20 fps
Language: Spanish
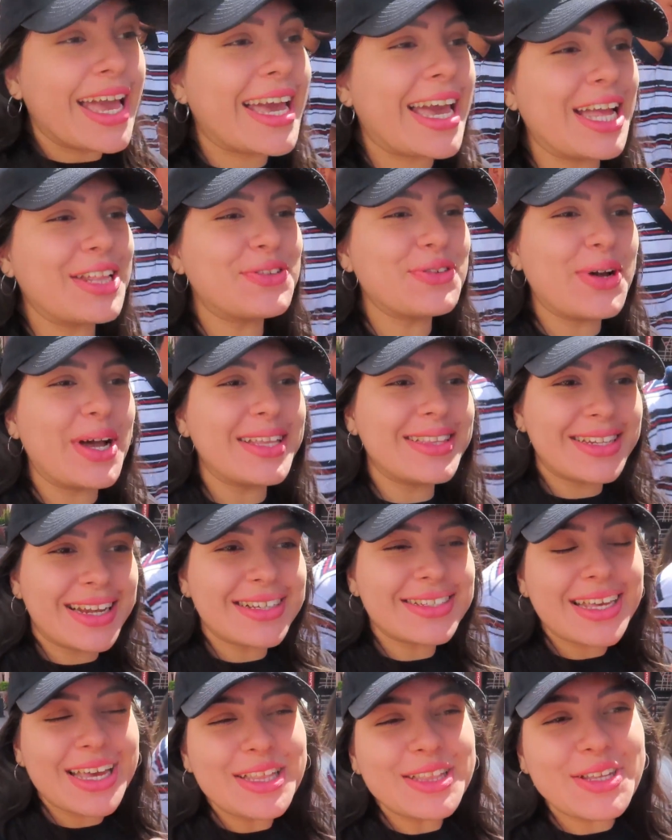que tú
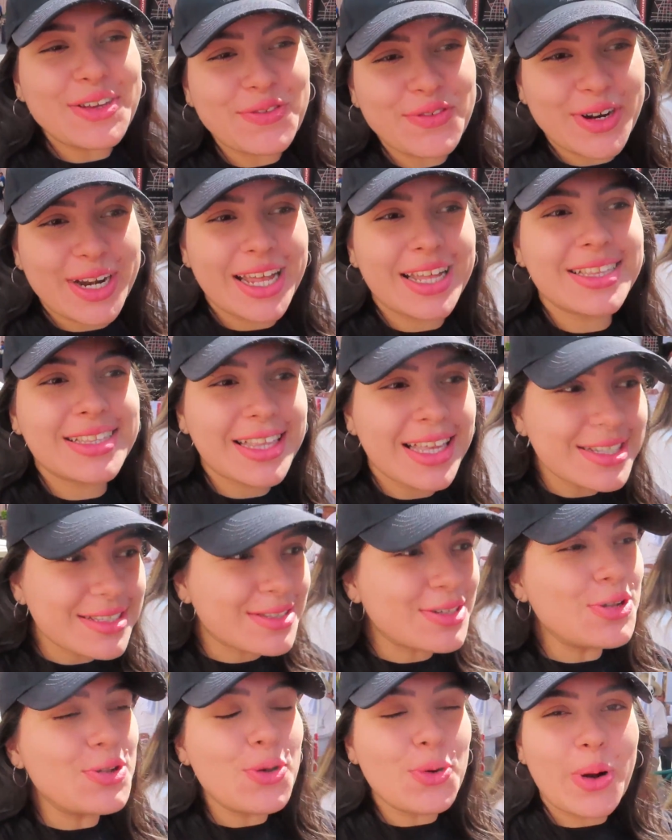entras en diferentes
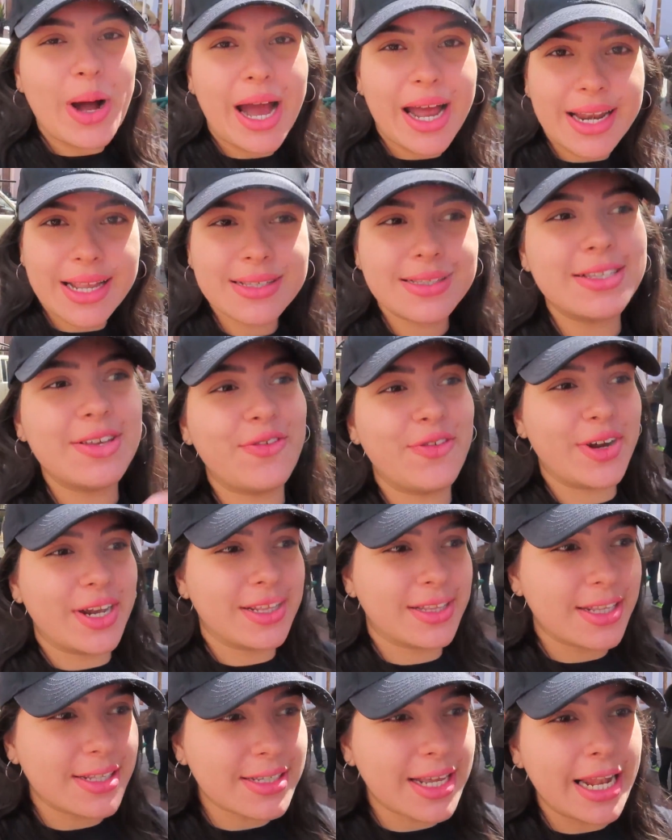lugares,
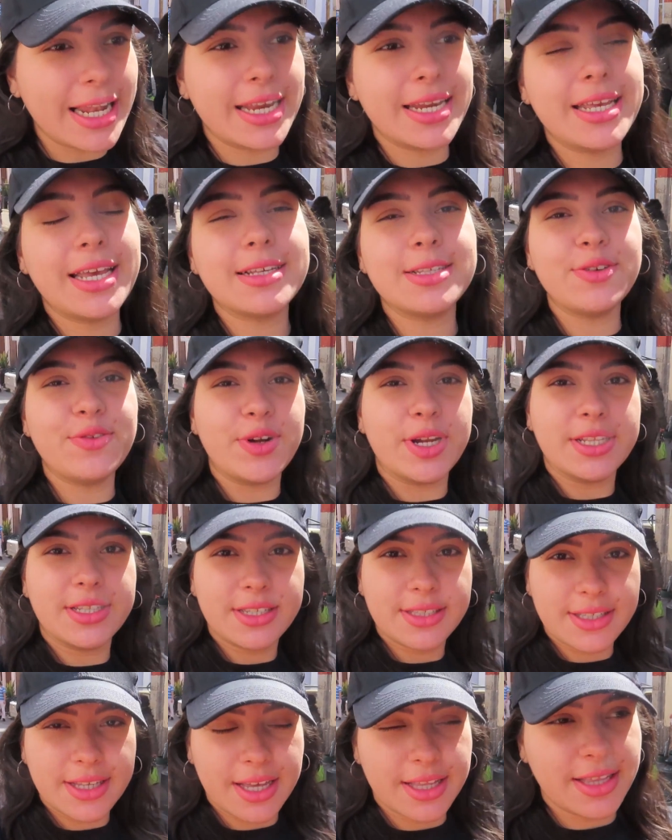diferentes galerías,
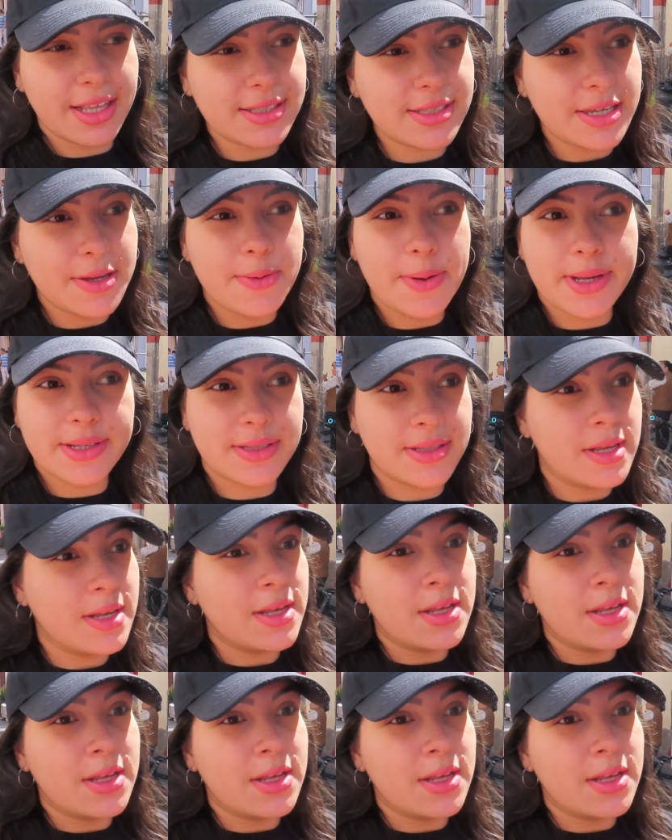diferentes tiendas y ves